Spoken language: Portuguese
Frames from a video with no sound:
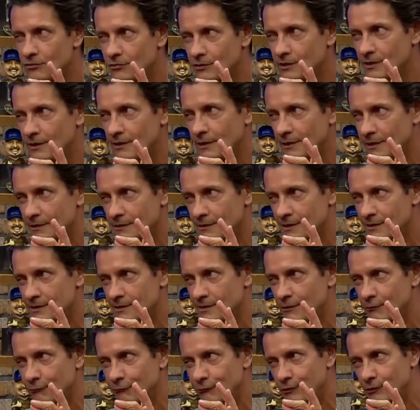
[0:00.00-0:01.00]
que às
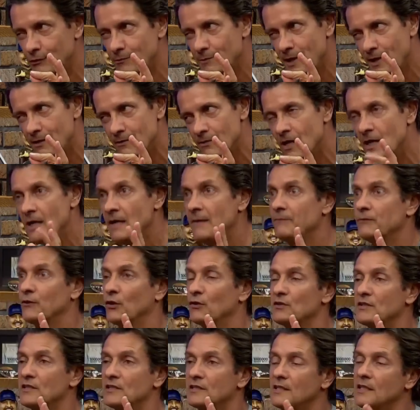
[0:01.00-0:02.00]
vezes eu fico meio,
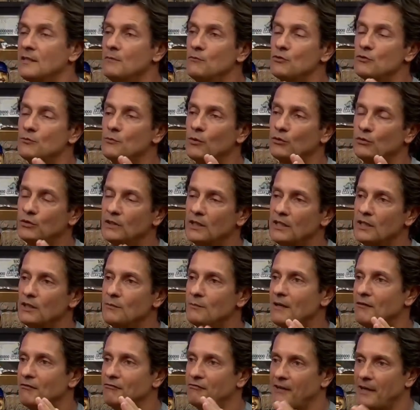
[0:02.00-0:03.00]
nós estamos montando
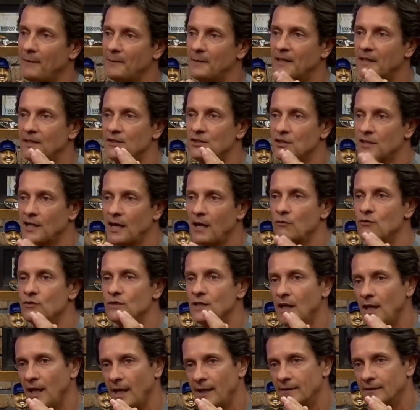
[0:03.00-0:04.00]
uma fábrica de carros
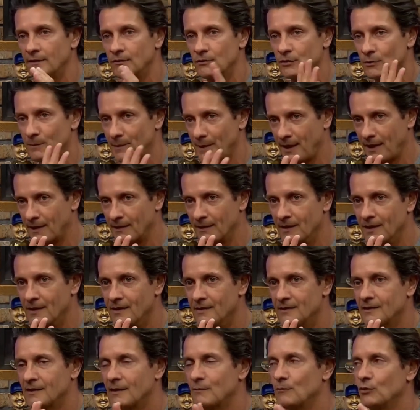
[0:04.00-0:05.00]
elétricos. Não, peraí,
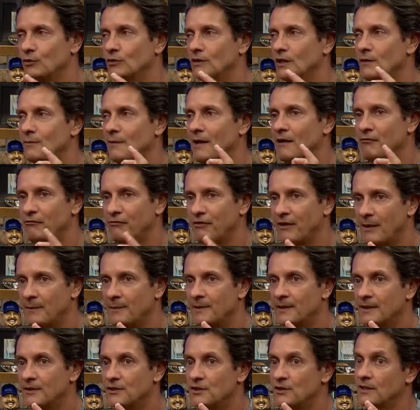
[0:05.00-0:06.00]
você está montando híbrido. uma
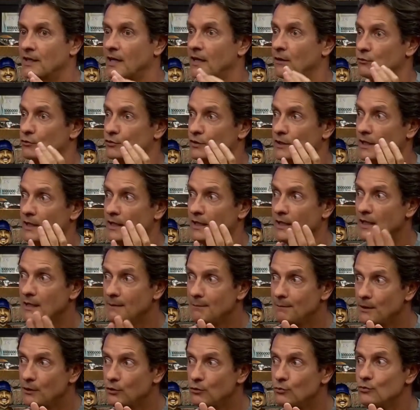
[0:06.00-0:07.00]
fábrica de carros
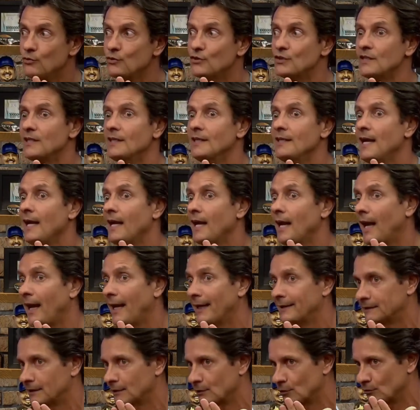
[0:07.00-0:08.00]
híbridos e elétricos.
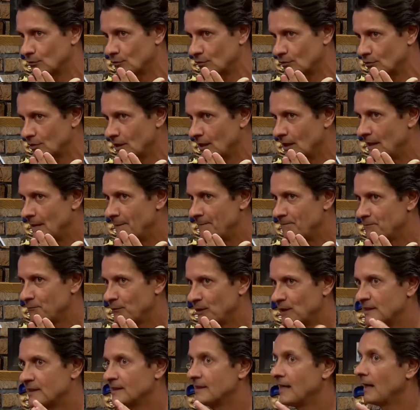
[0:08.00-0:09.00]
elétricos.
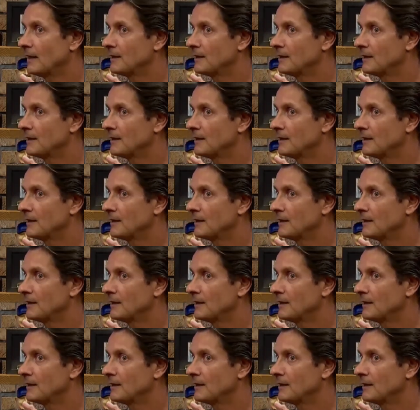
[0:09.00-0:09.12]
Porque se dá a